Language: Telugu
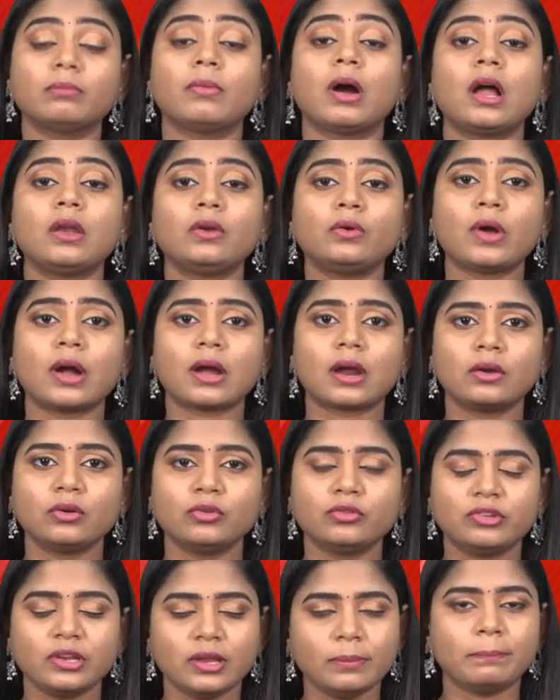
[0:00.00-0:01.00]
బాలుడు అక్కడి
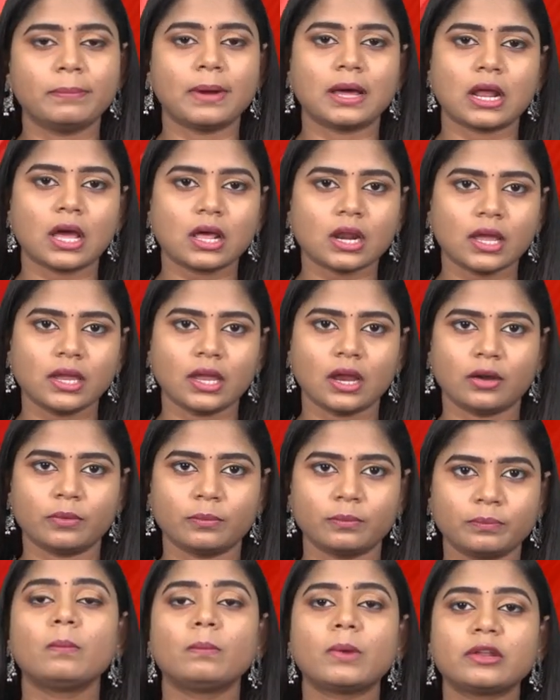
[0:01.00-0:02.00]
నుంచి పరారయ్యాడు
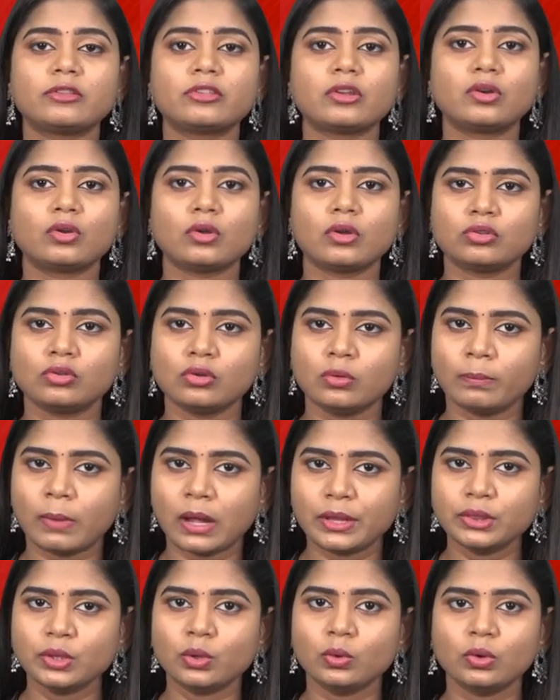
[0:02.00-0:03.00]
మరుసటి రోజు
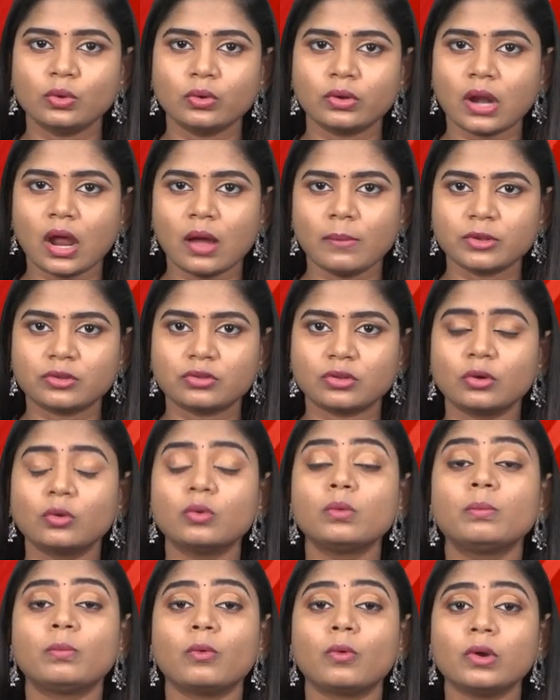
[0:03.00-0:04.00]
బంధువులు గ్రామస్తులు
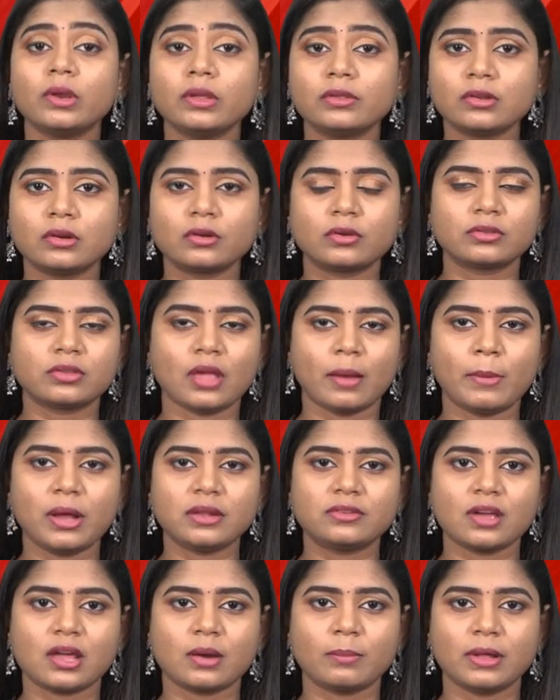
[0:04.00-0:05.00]
పోలీసులకు
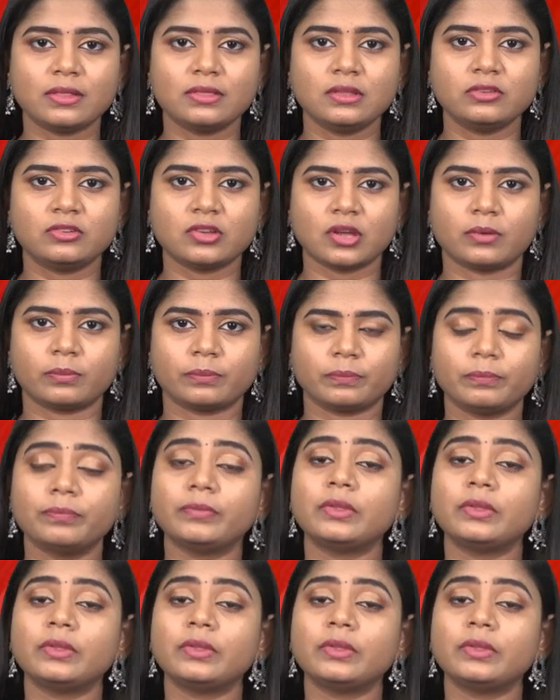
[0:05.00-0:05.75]
సమాచారం అందించారు